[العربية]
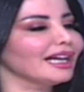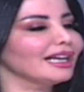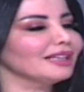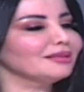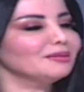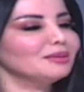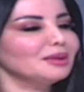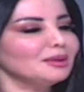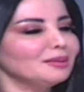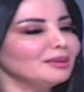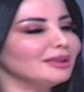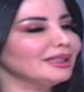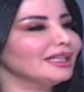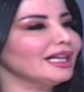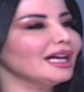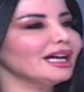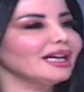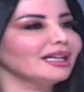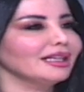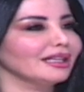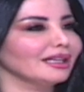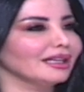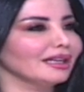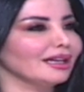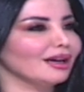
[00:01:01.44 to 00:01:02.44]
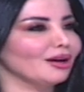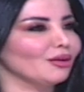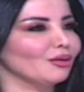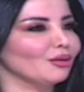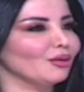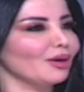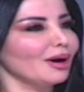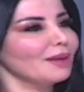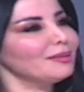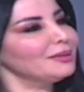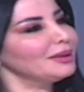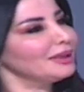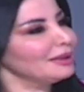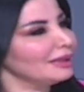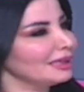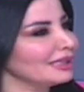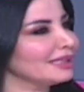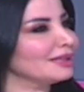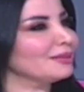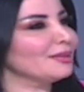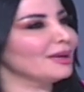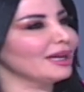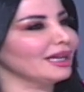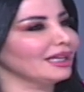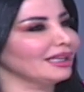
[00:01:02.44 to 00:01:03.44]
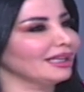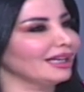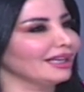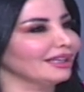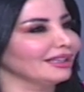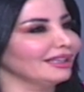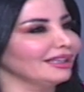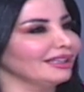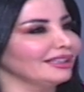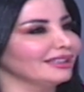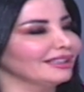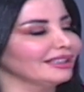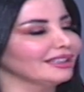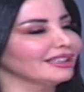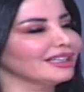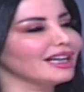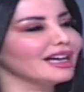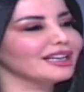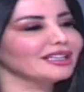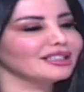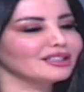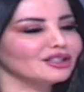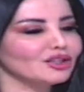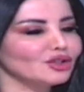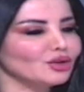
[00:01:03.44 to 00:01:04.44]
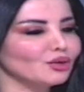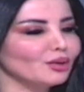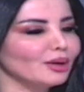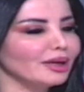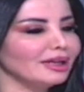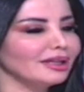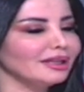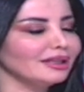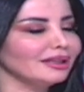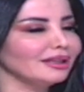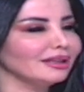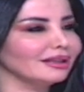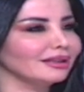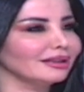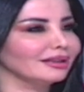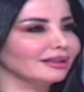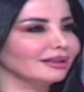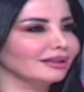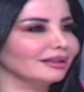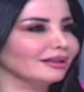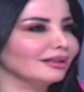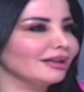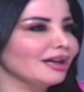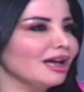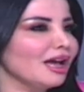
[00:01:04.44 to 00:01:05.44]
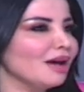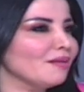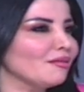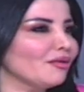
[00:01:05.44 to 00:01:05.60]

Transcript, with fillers: كانت بالبداية أو قبل الأزمة خلينا نحكي كانت شوي آه،